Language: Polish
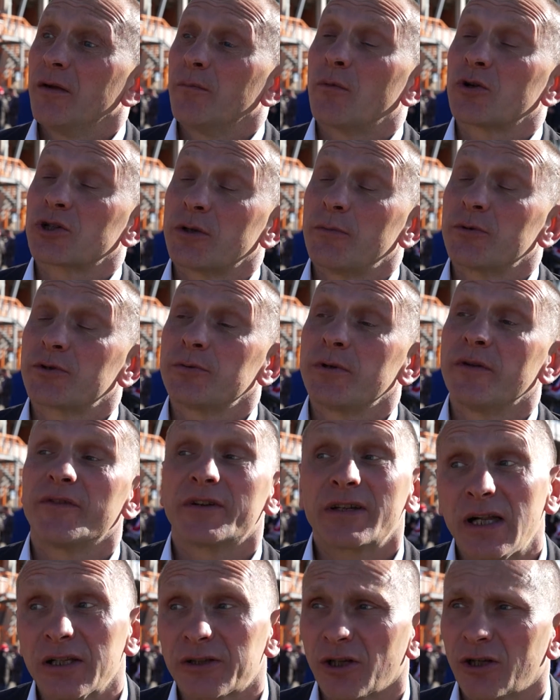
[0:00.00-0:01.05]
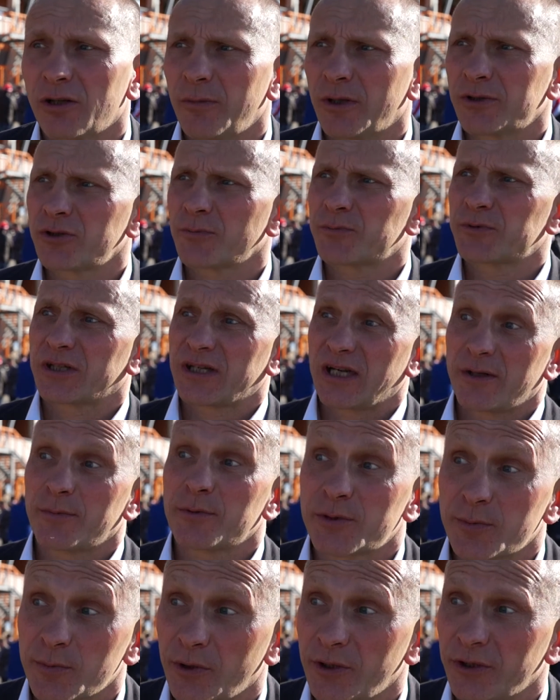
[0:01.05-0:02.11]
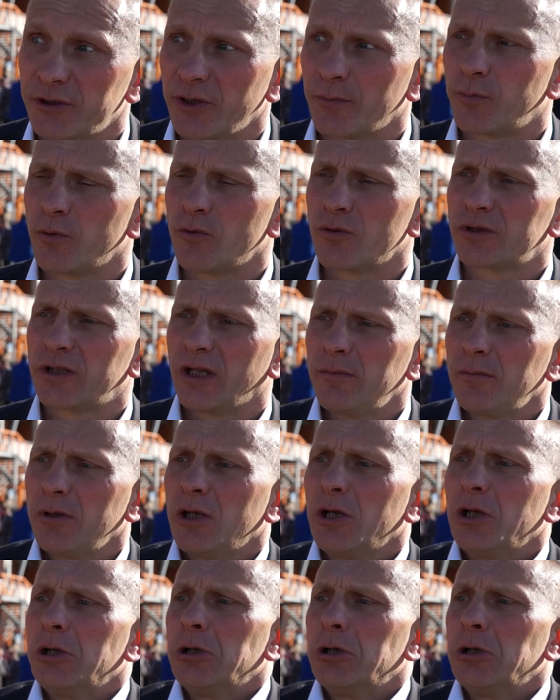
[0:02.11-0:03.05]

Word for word: Może byśmy nie wygrali tego meczu, przegralibyśmy go jednym punktem.